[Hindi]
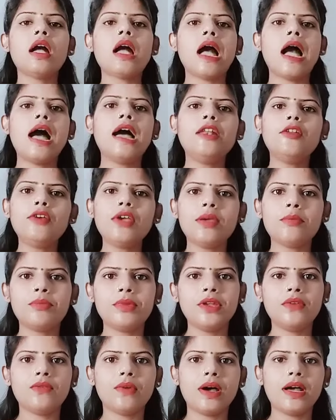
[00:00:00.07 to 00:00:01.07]
हेलो
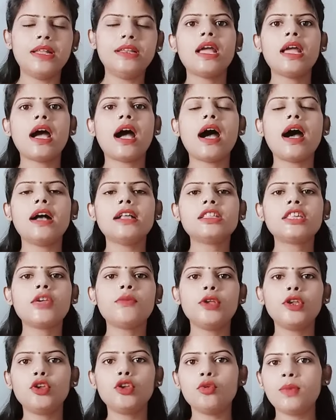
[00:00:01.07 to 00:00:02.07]
एवरीवन आज के
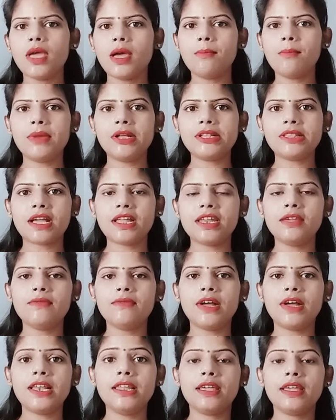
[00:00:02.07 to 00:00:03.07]
वीडियो में हम बताने
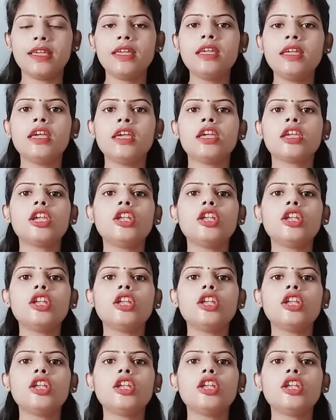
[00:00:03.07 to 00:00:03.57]
वाले हैं कि